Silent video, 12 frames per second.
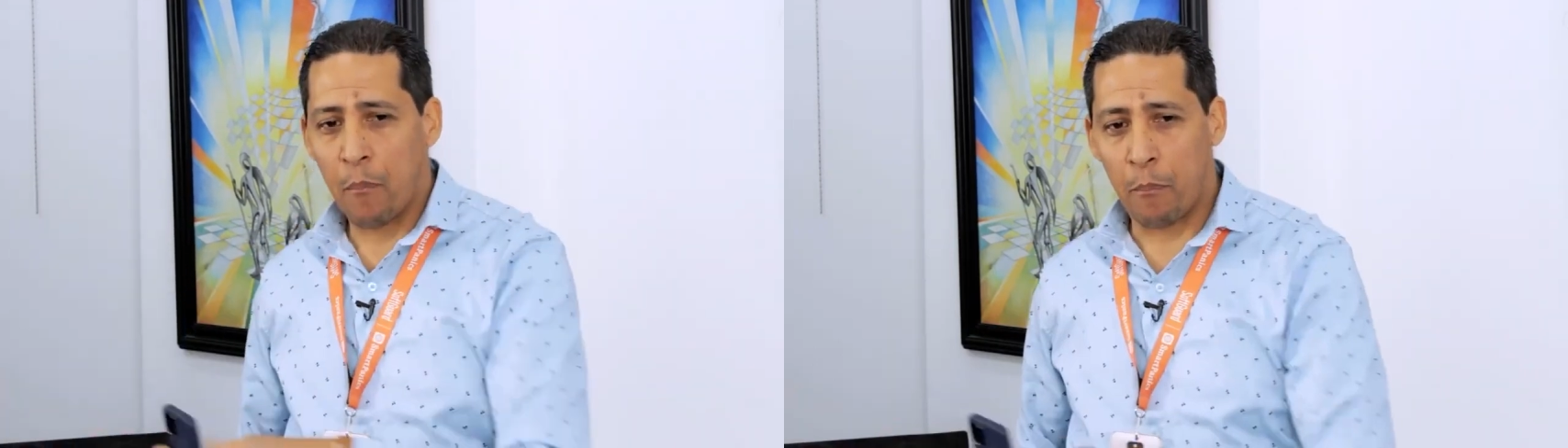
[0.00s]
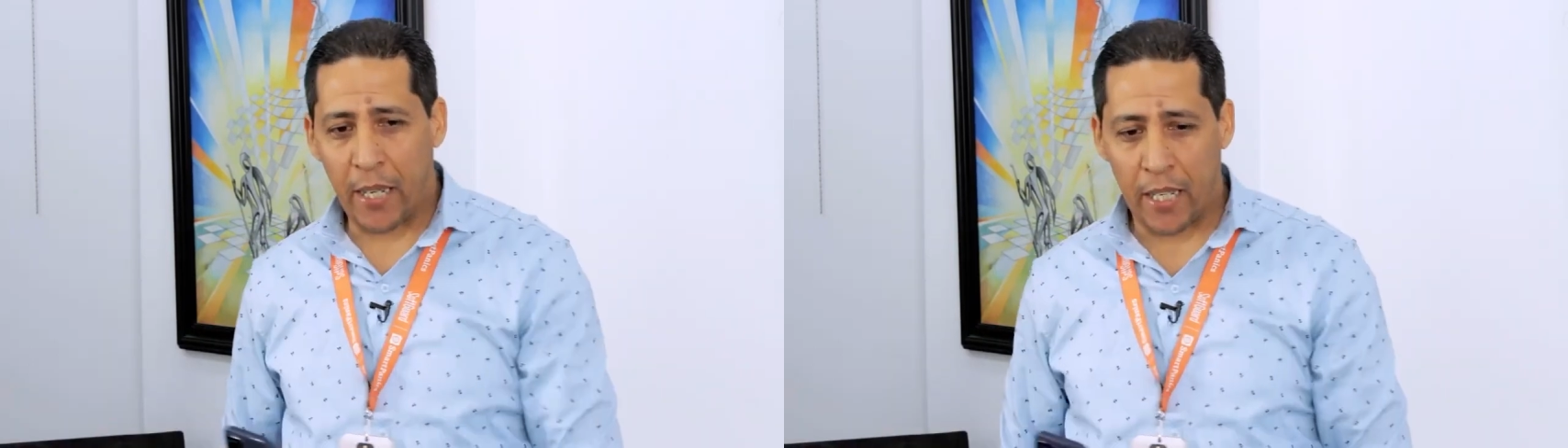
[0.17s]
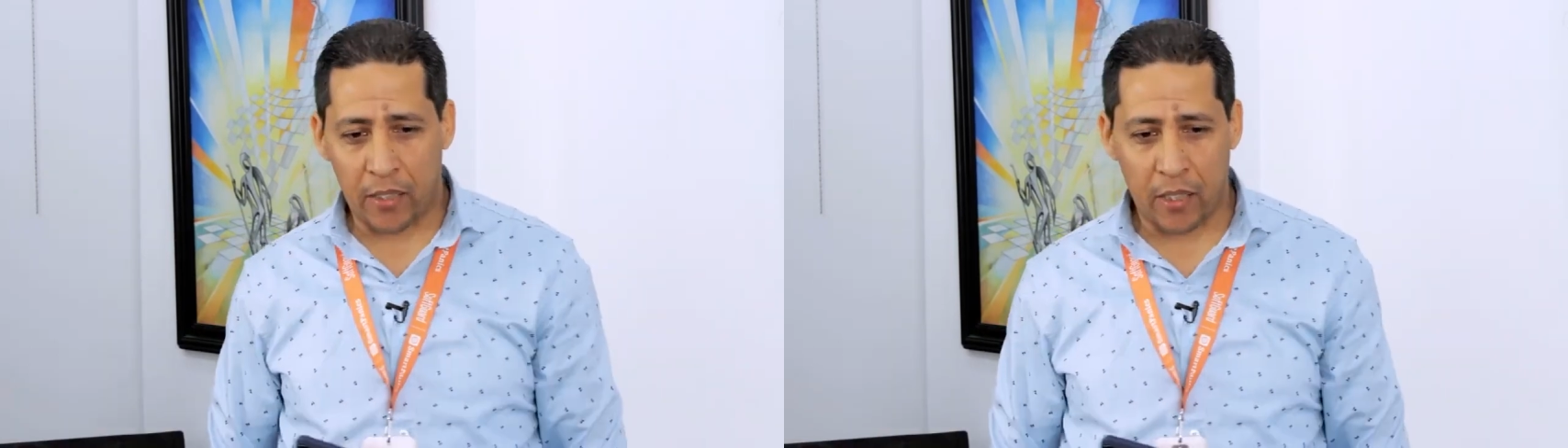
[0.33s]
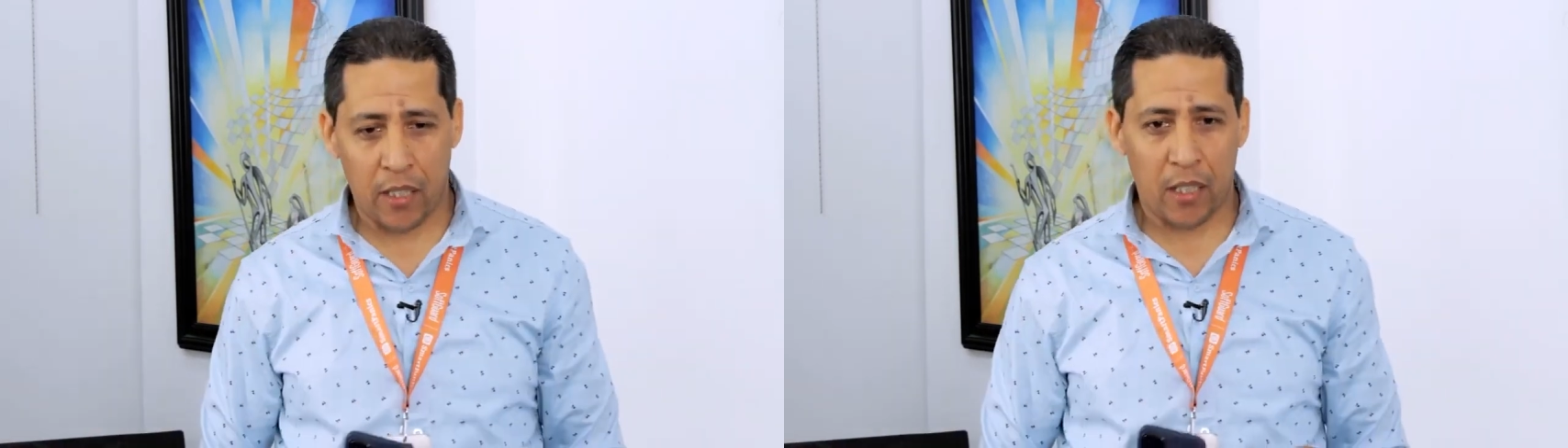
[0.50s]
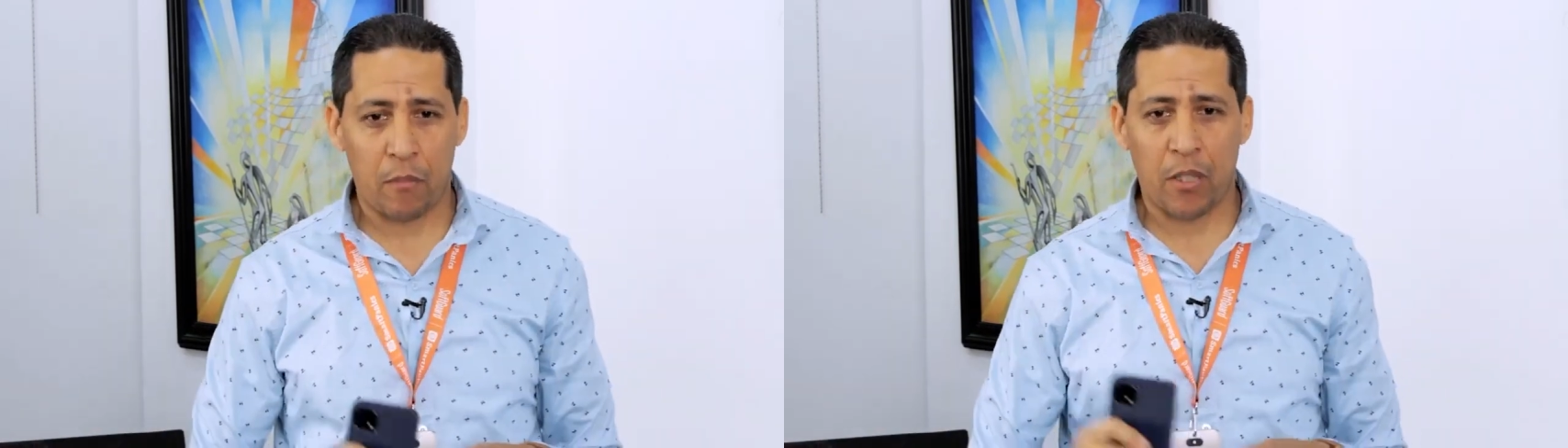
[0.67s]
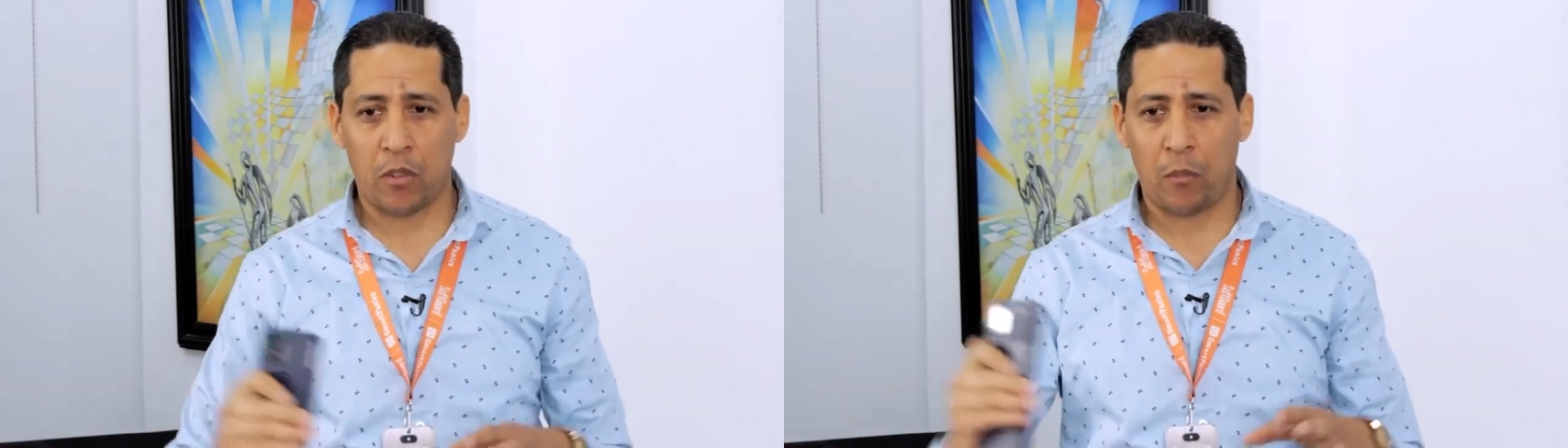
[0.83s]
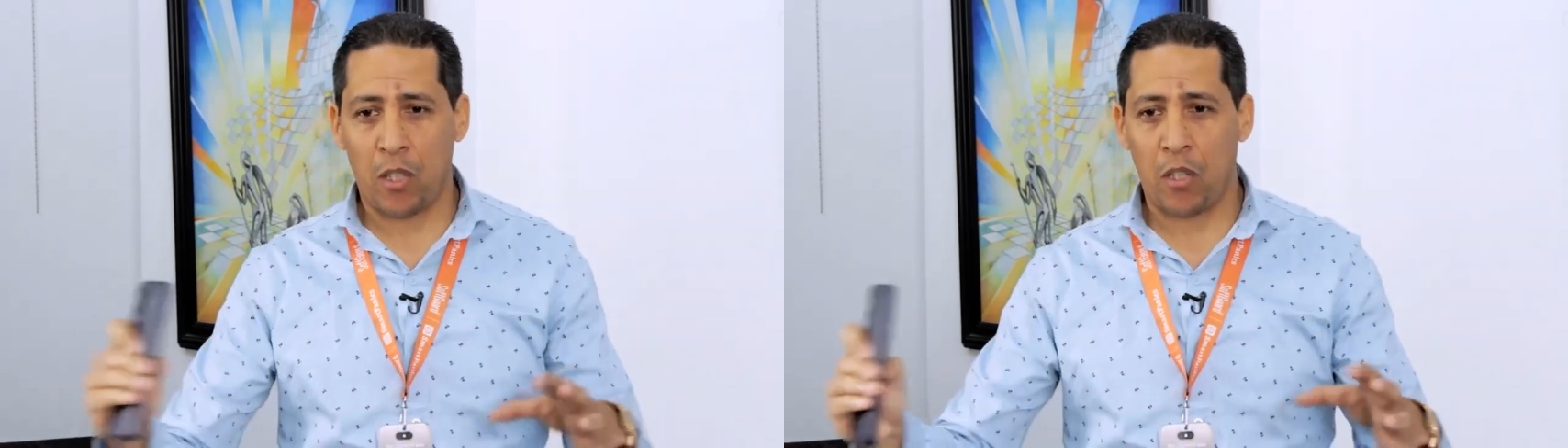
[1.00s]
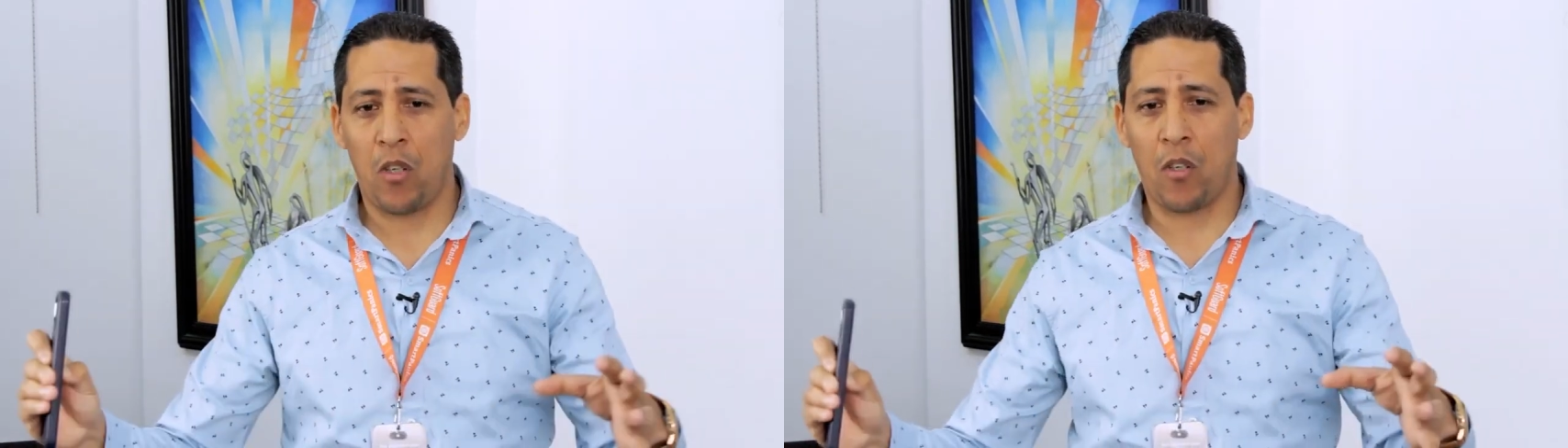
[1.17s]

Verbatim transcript: para tener más o menos